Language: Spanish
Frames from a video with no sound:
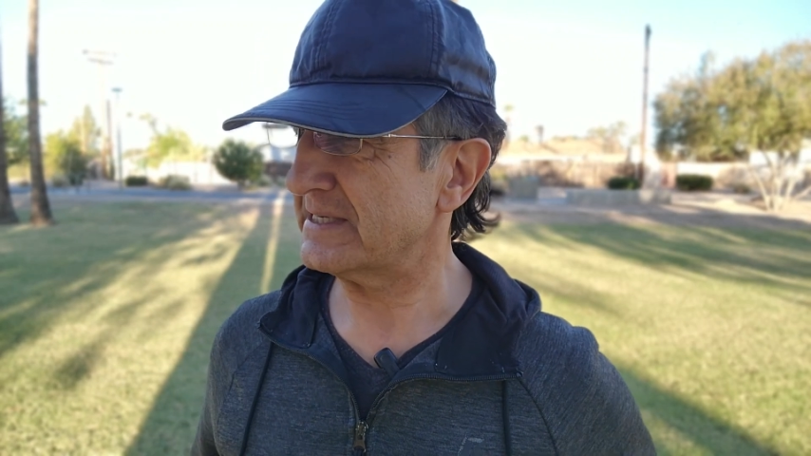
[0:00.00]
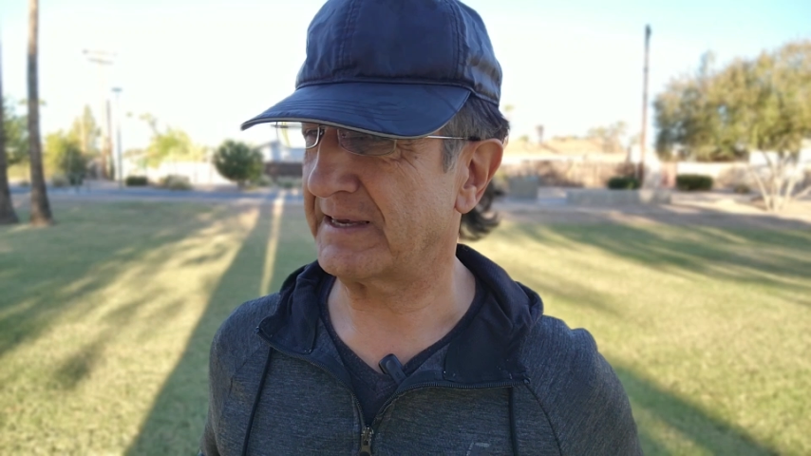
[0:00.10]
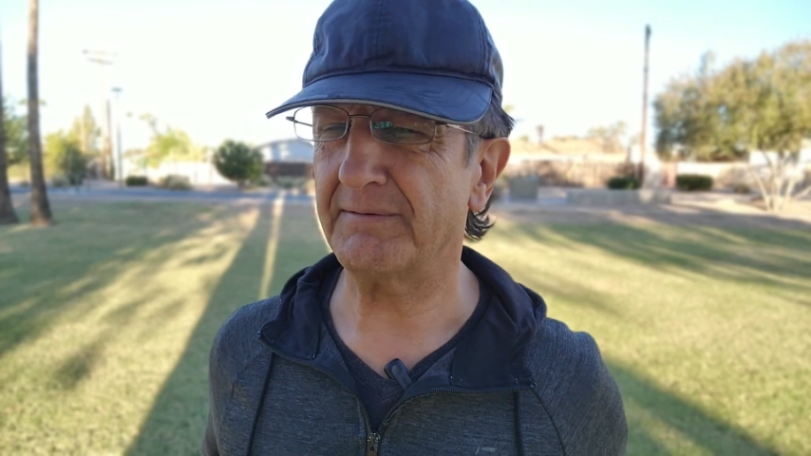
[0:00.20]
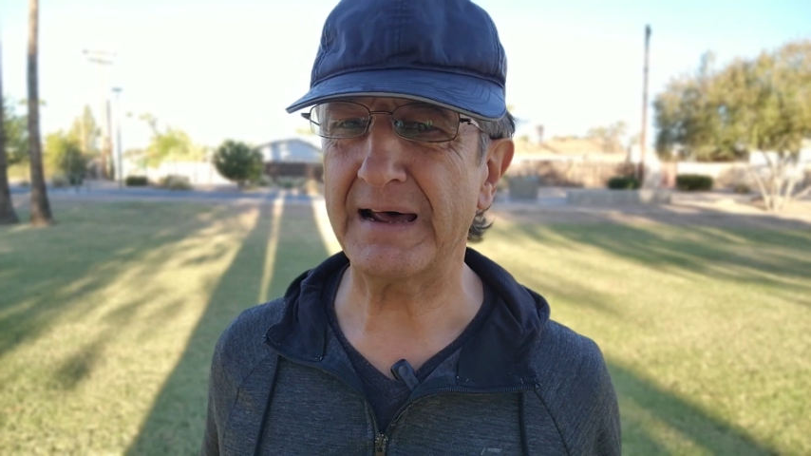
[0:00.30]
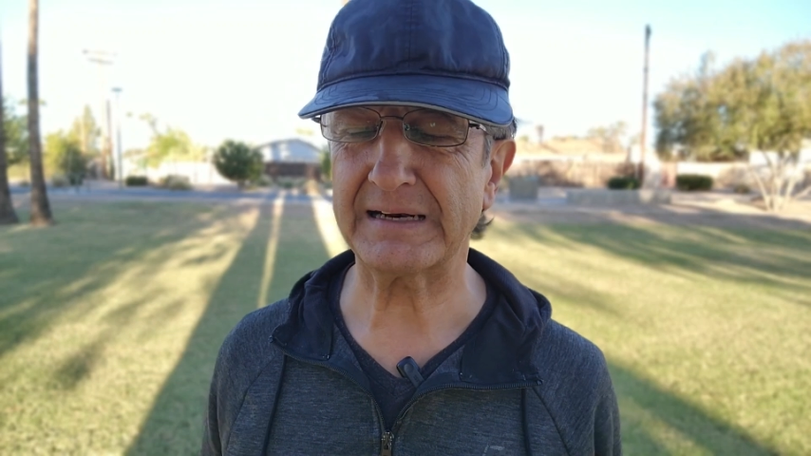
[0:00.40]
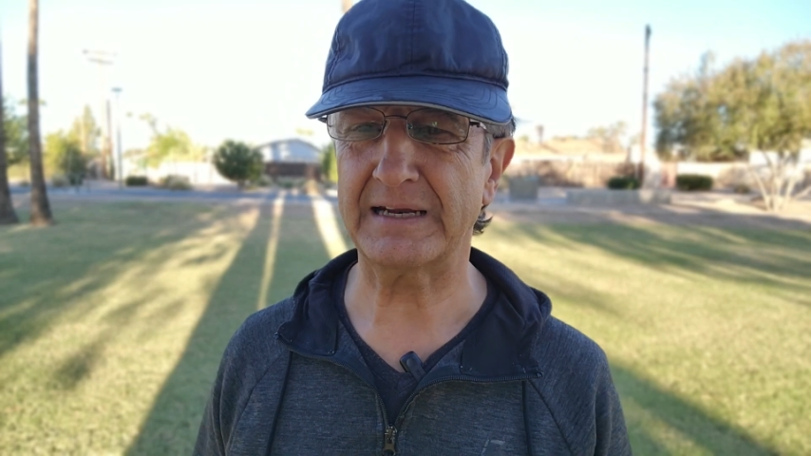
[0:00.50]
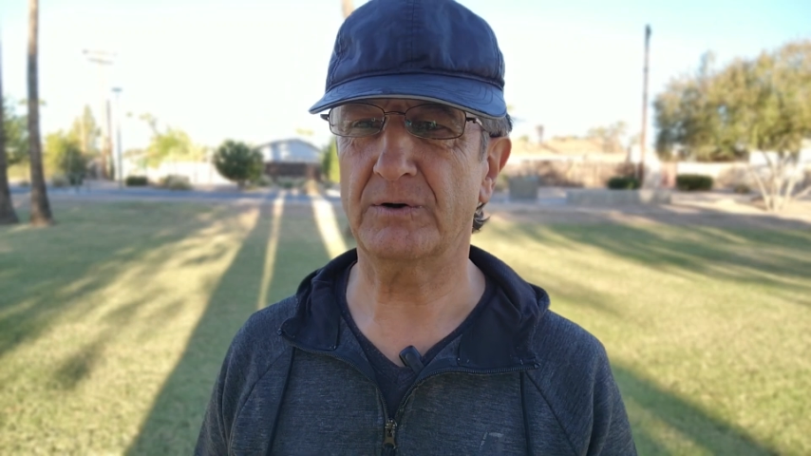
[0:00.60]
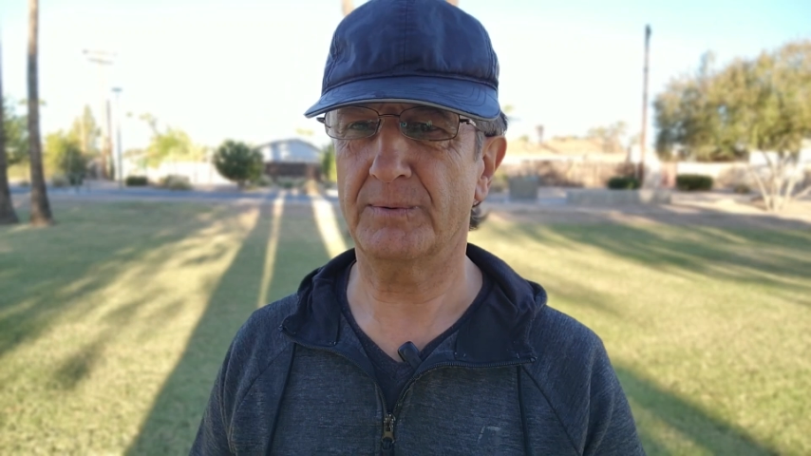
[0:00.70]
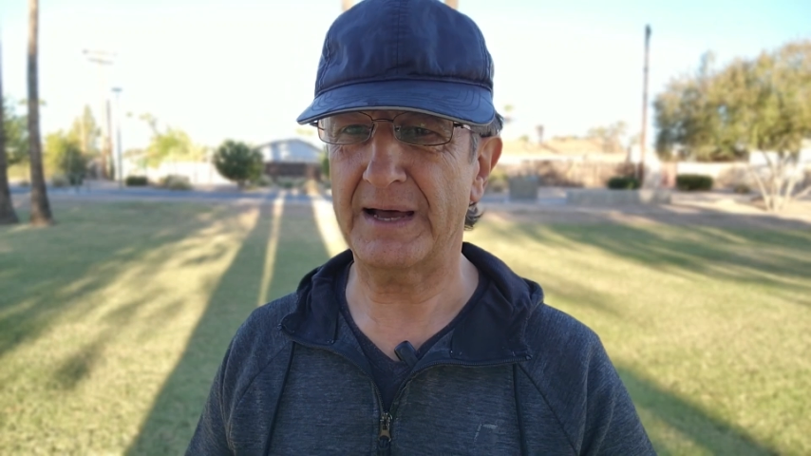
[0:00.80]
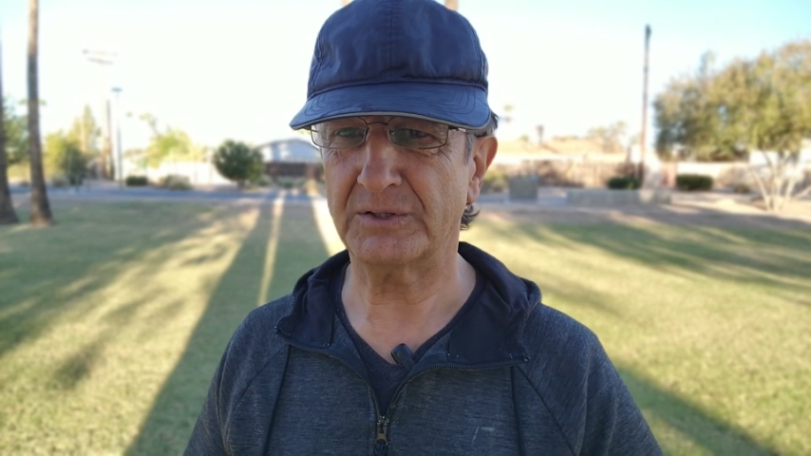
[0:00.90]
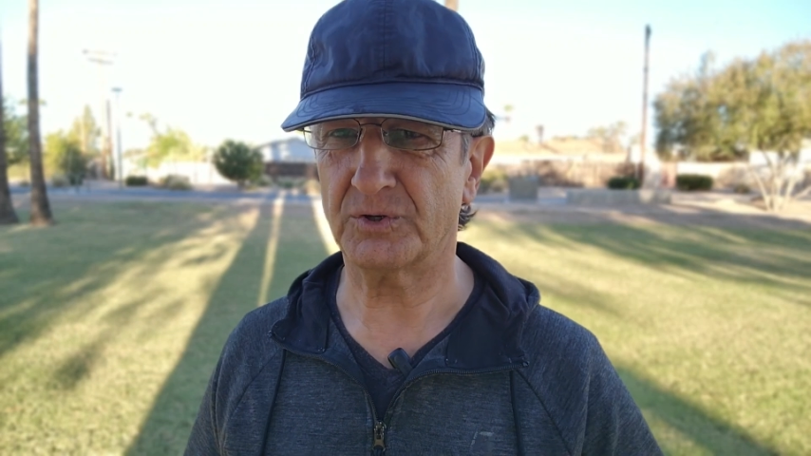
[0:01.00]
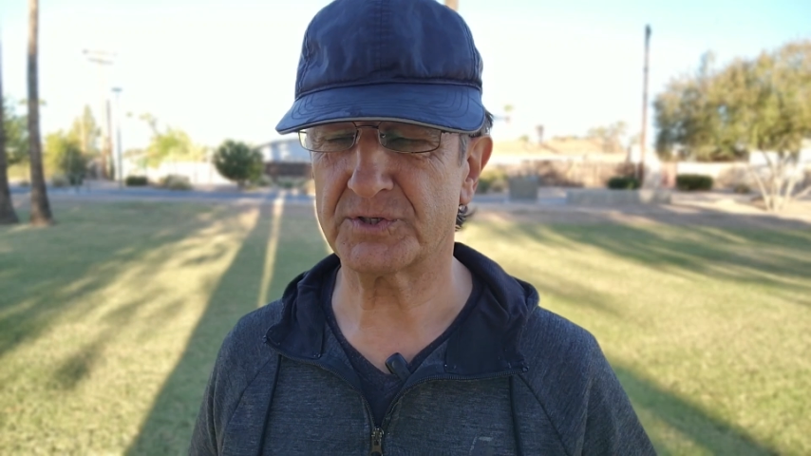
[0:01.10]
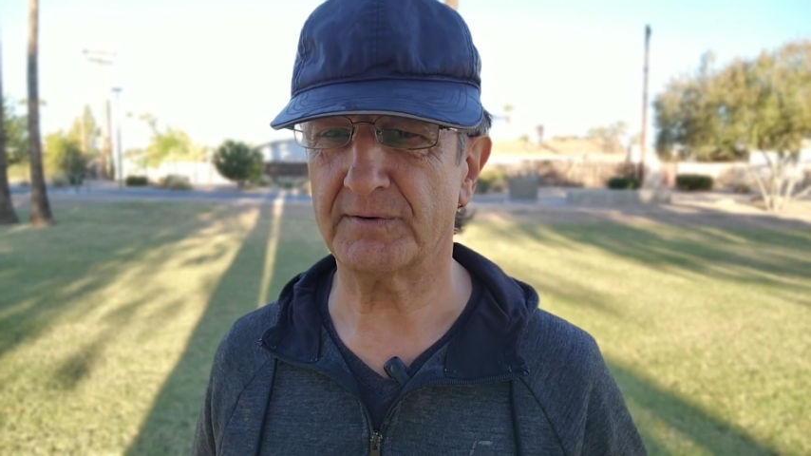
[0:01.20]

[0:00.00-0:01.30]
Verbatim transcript: se va renovando,